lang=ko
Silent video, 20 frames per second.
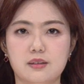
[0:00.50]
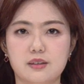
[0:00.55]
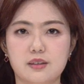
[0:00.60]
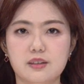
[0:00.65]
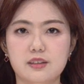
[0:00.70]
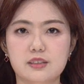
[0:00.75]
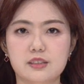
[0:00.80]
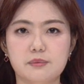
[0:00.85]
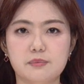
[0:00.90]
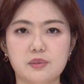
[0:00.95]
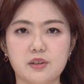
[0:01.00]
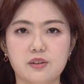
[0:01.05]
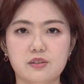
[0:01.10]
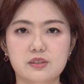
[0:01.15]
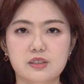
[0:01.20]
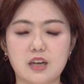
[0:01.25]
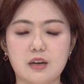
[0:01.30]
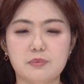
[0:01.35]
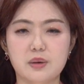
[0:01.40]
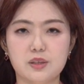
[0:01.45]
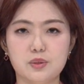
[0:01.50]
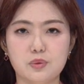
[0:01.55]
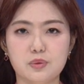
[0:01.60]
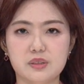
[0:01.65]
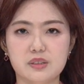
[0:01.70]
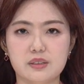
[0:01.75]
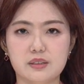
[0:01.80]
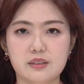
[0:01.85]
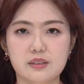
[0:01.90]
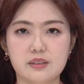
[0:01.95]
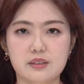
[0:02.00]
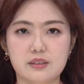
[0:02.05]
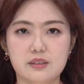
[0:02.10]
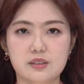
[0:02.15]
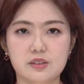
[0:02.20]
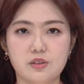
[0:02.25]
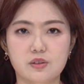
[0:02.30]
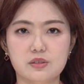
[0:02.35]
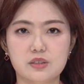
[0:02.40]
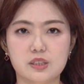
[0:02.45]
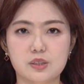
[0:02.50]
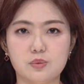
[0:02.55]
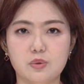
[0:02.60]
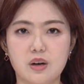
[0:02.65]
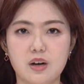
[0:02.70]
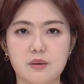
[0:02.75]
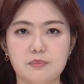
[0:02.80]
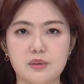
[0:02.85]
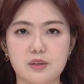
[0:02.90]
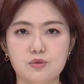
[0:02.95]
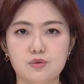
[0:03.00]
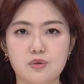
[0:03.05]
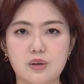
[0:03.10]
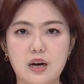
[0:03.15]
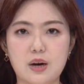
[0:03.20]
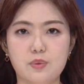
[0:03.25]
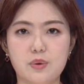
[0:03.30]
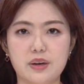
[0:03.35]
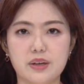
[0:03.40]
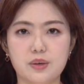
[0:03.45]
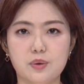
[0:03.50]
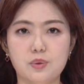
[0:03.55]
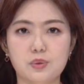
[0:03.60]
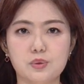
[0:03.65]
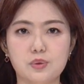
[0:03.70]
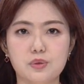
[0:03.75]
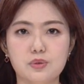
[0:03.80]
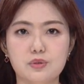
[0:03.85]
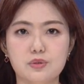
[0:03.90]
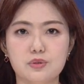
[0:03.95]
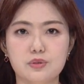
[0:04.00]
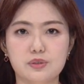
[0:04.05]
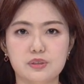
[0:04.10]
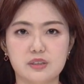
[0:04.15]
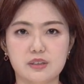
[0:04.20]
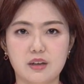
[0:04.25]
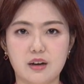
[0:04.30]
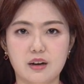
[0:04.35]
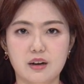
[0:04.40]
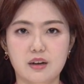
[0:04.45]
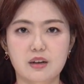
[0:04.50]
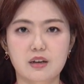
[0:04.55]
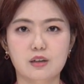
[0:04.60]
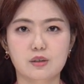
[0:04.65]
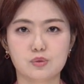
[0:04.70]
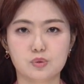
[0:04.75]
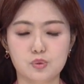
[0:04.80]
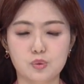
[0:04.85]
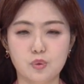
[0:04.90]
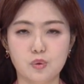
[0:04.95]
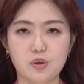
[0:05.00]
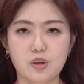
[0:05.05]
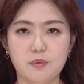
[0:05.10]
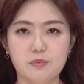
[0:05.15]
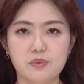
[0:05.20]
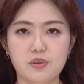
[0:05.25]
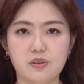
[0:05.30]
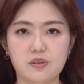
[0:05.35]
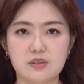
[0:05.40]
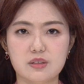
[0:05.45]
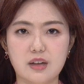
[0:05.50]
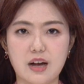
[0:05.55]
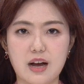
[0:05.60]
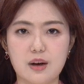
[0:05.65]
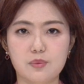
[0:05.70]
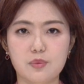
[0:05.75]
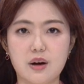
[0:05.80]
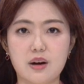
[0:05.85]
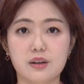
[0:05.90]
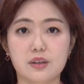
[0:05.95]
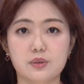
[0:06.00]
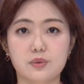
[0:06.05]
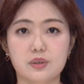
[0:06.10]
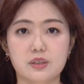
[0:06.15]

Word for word: 20년 자매도시인 인천시와 미국 하와이 호놀룰루시가 우호 협력을 강화하기로